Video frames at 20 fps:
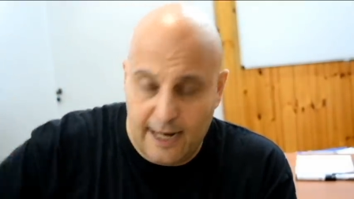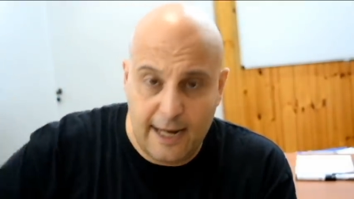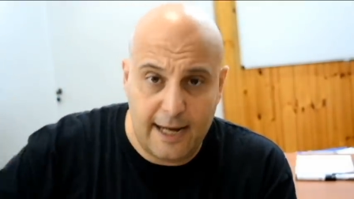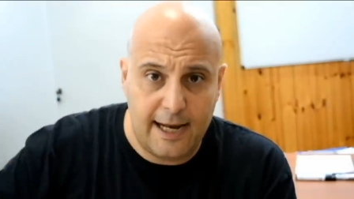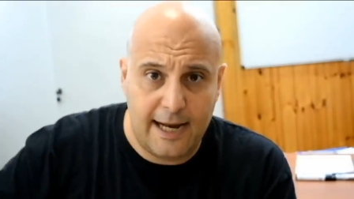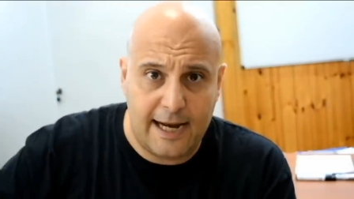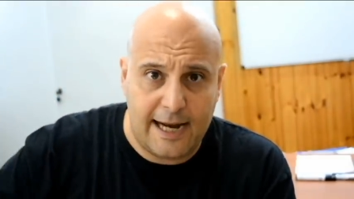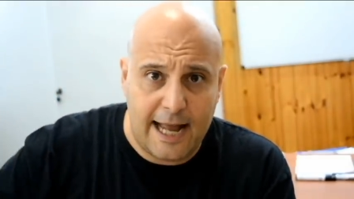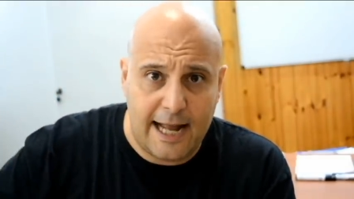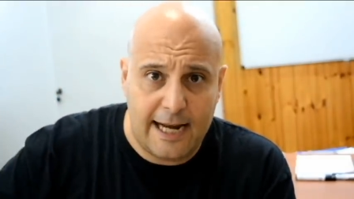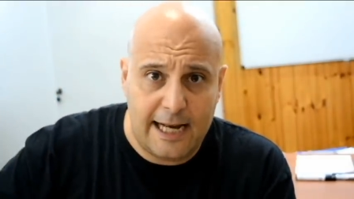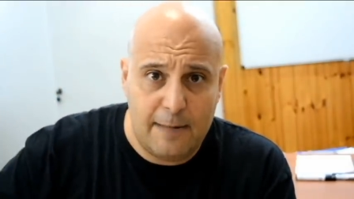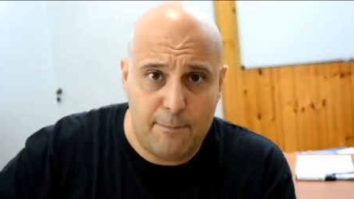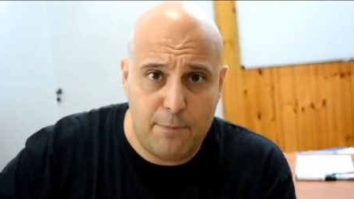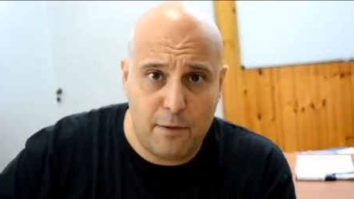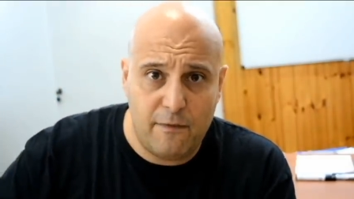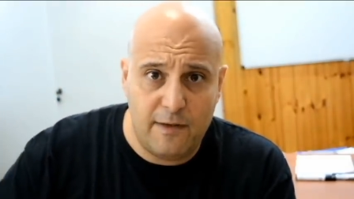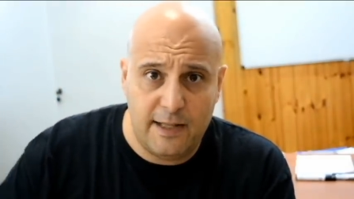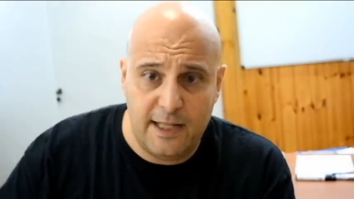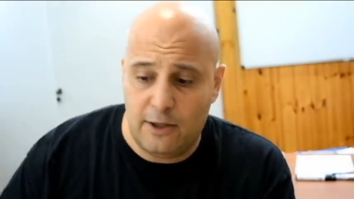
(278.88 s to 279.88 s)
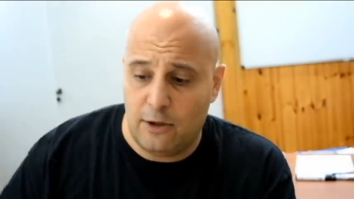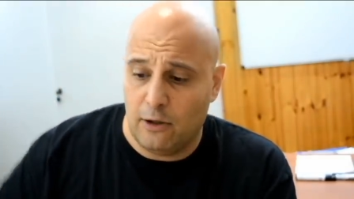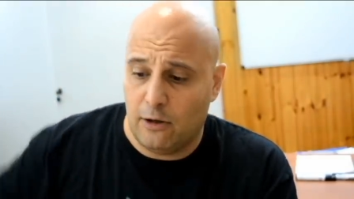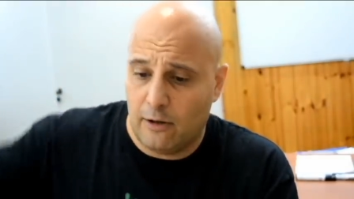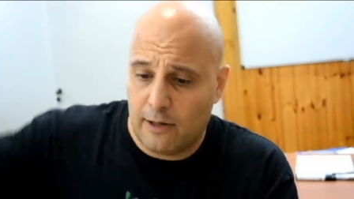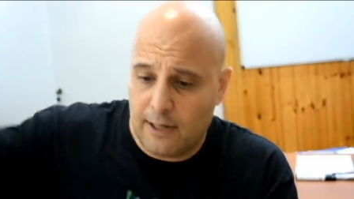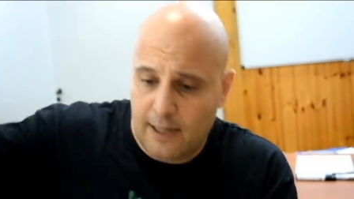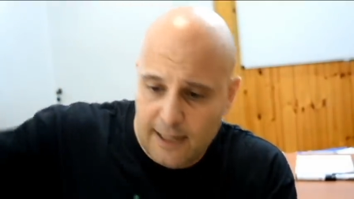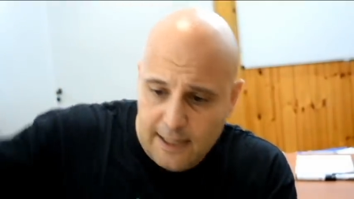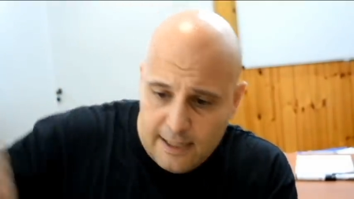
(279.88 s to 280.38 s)
è cane il
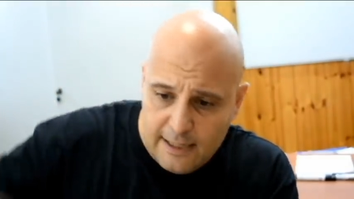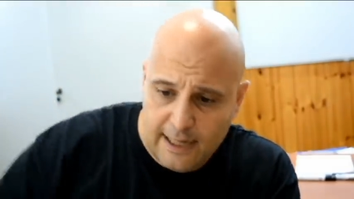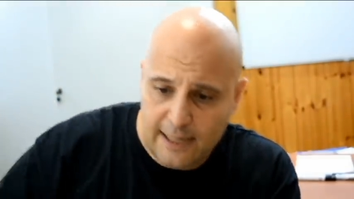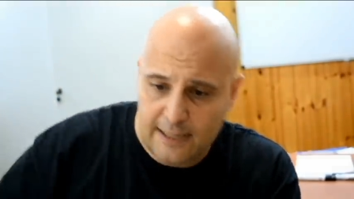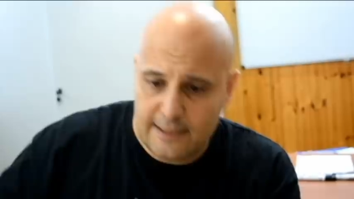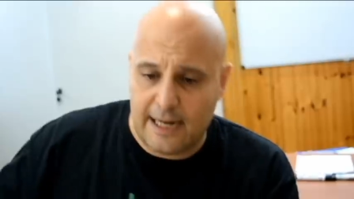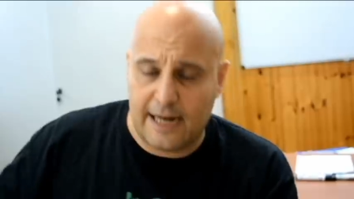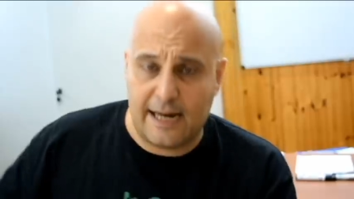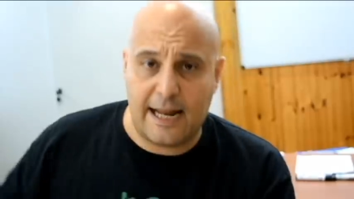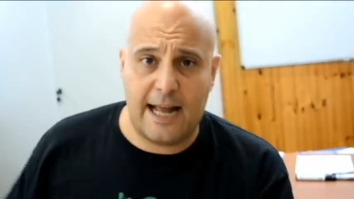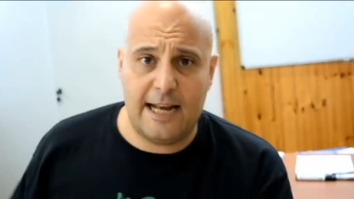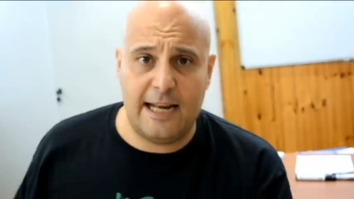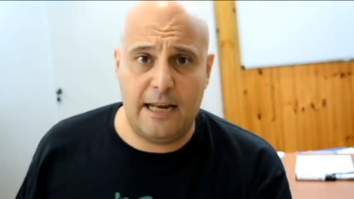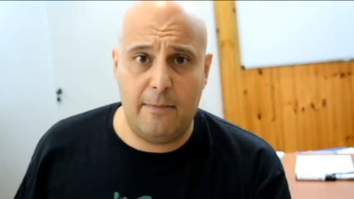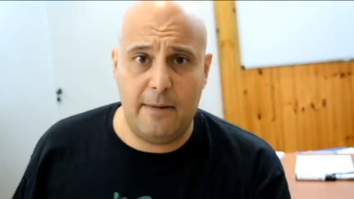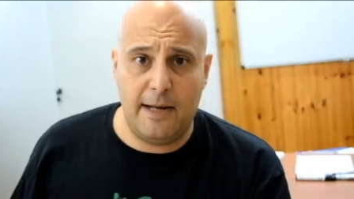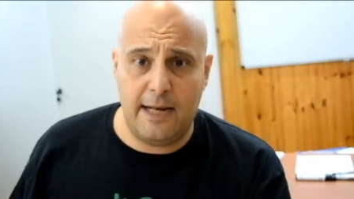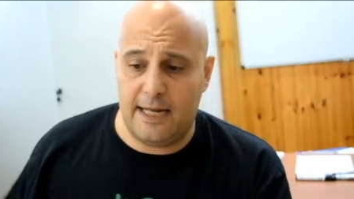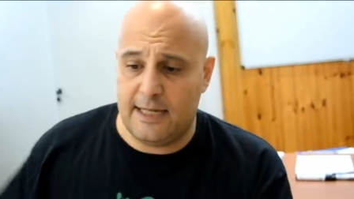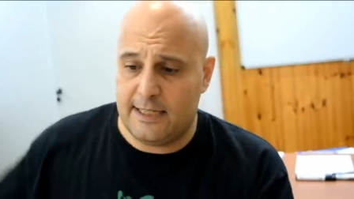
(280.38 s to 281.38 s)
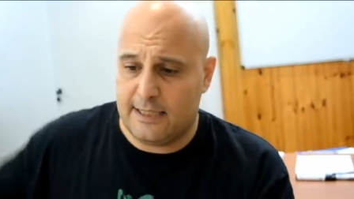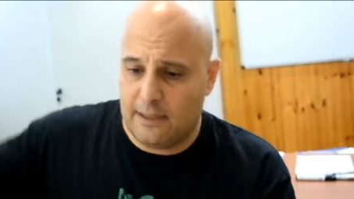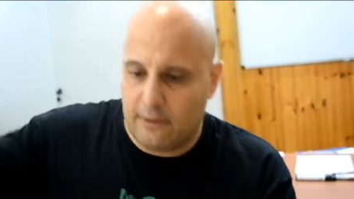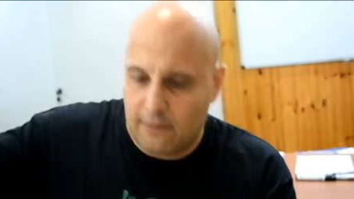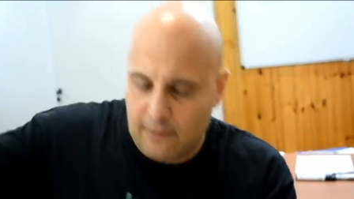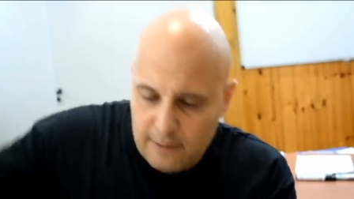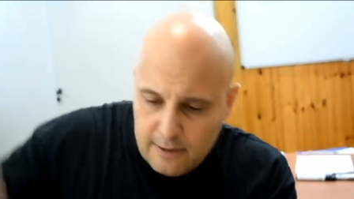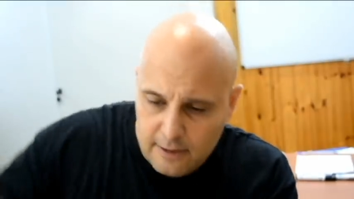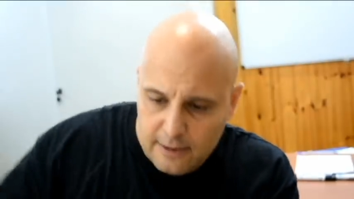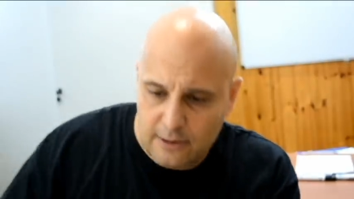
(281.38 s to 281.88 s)
provveditore, è cane il ministro,